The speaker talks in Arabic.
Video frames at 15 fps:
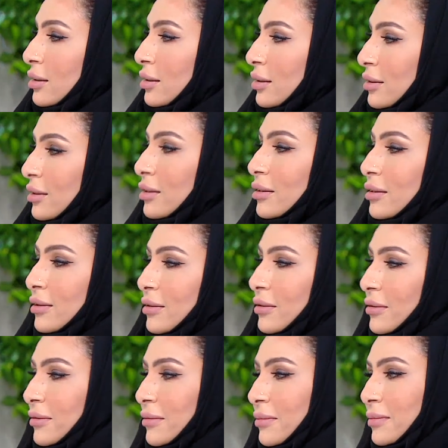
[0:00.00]
بس ما عاد في
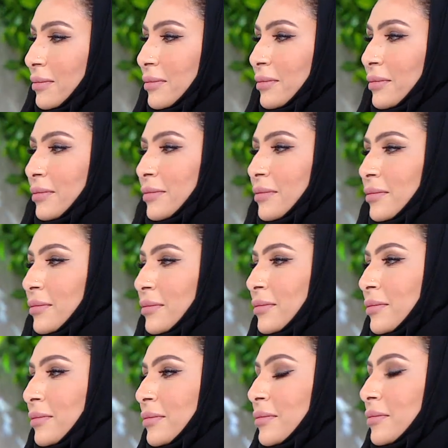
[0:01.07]
محتوى
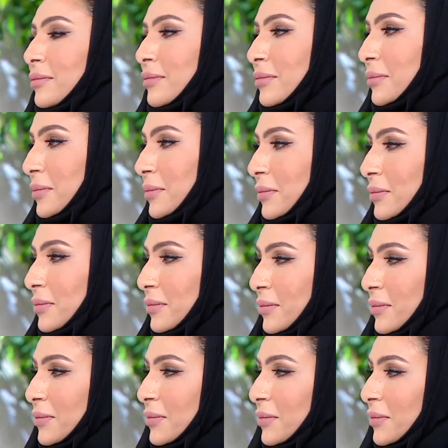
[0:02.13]
وصاروا يعني
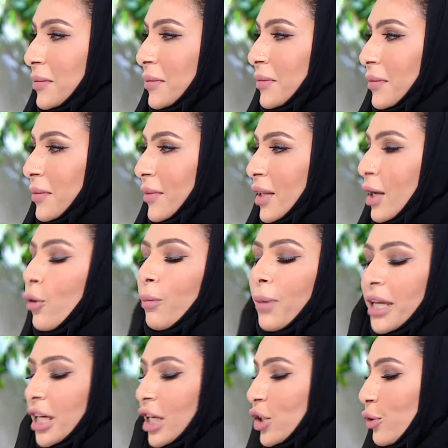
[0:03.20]
موجودين على الساحه يعني
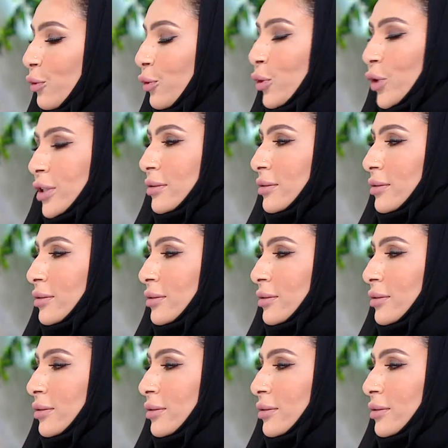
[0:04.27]
وبيختفون